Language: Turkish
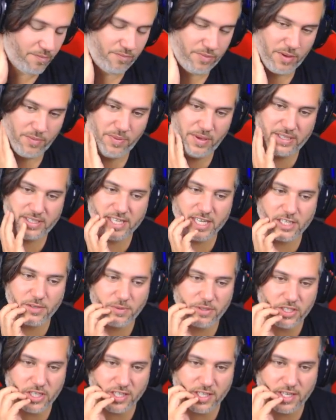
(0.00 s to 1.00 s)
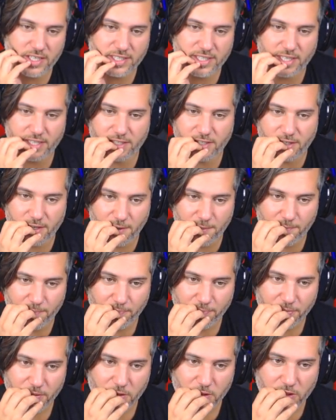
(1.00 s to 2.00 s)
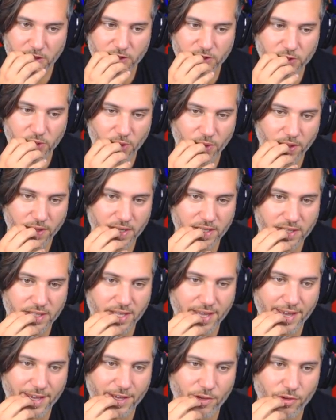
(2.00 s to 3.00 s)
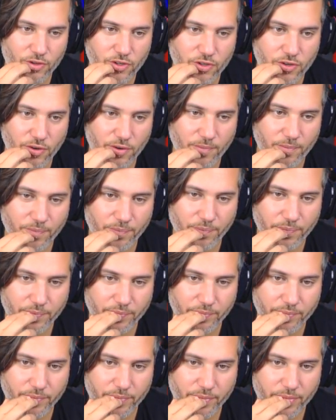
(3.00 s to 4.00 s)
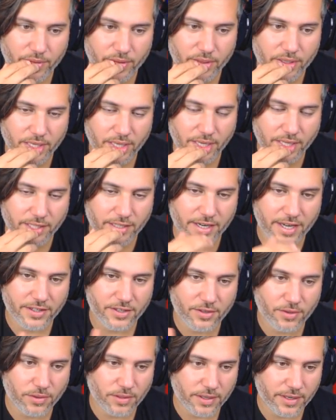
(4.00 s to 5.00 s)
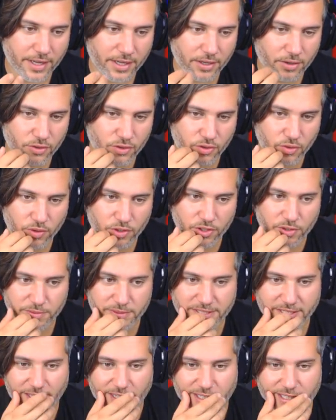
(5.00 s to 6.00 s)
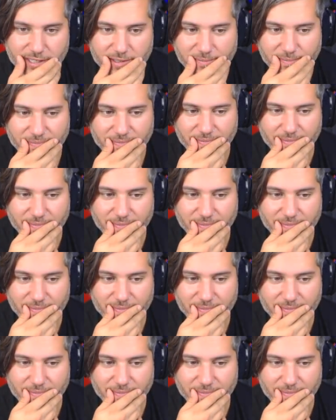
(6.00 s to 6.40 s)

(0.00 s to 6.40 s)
Pepe'yi seçme. Caner'i seçti. Sonra gitti en güçlü. Yani rating olarak en güçlü oyuncumuzu aldı.